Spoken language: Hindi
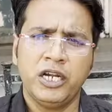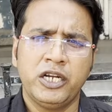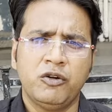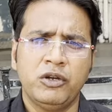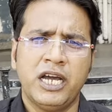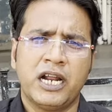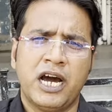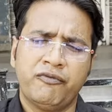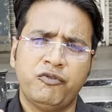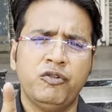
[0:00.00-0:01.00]
क्वालिटी को
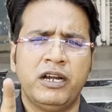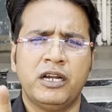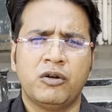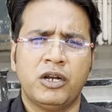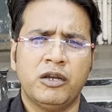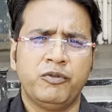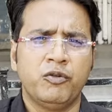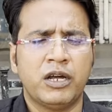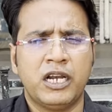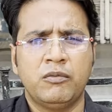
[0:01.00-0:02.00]
यार हर फूड वेंडर को ना
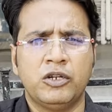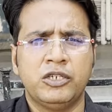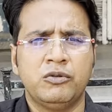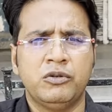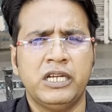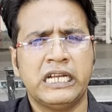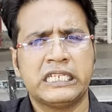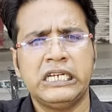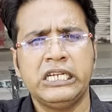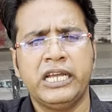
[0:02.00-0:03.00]
इम्प्रूव करना बहुत ज़रूरी है
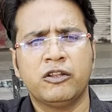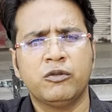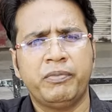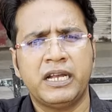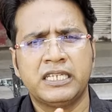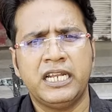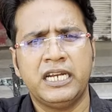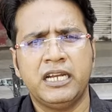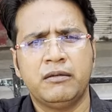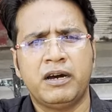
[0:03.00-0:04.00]
ऐसा नहीं यार तुम पैसे
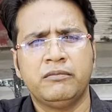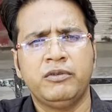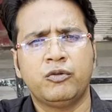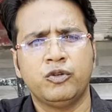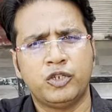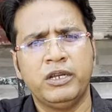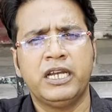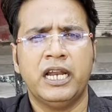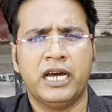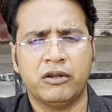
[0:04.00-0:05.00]
लेने के बाद तुम कुछ
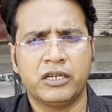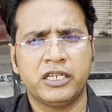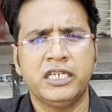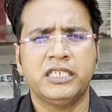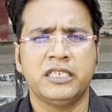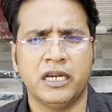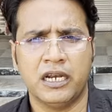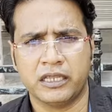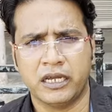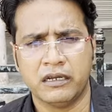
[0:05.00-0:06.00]
भी खिला रहे हो ये
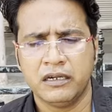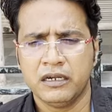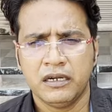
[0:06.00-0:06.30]
चीज़ गलत है